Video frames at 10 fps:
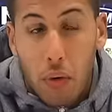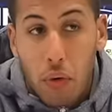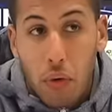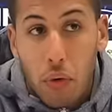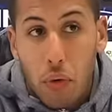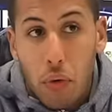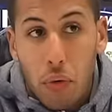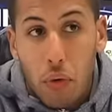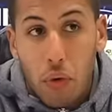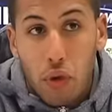loro
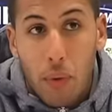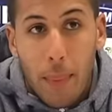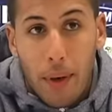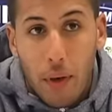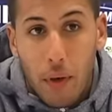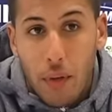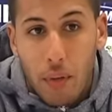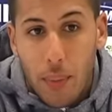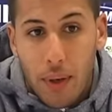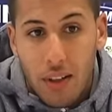non lo so, ma per noi è
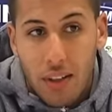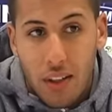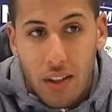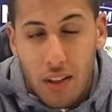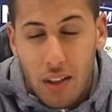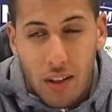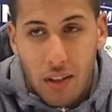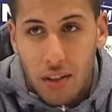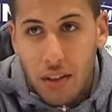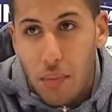una
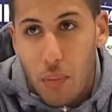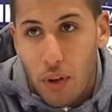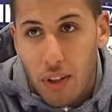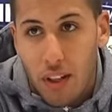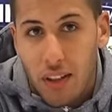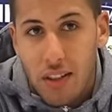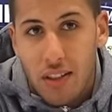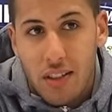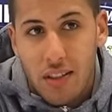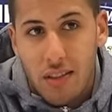partita importante.
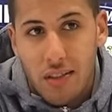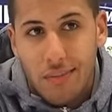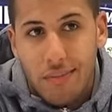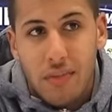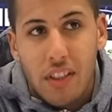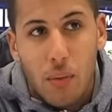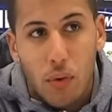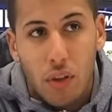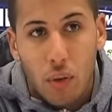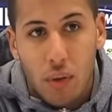Ci siamo
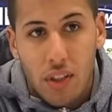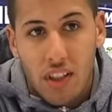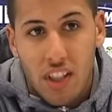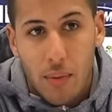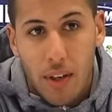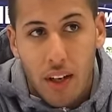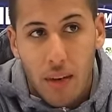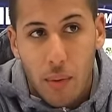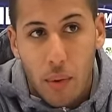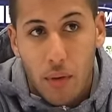detto questa settimana,
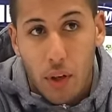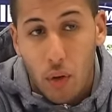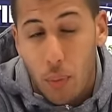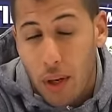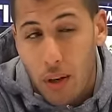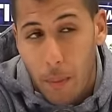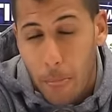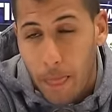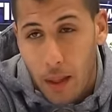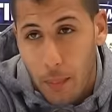abbiamo lavorato per,
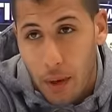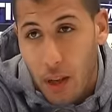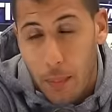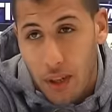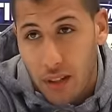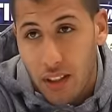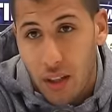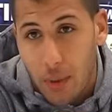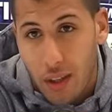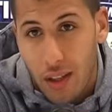per la
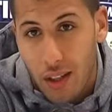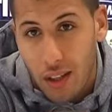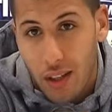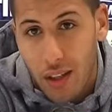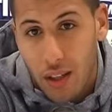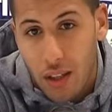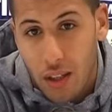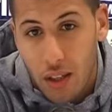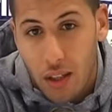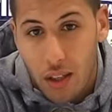partita perché
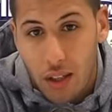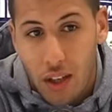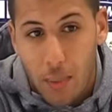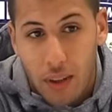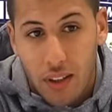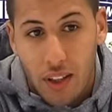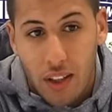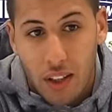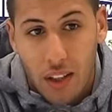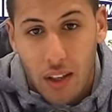è la partita
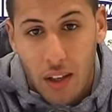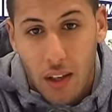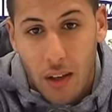che,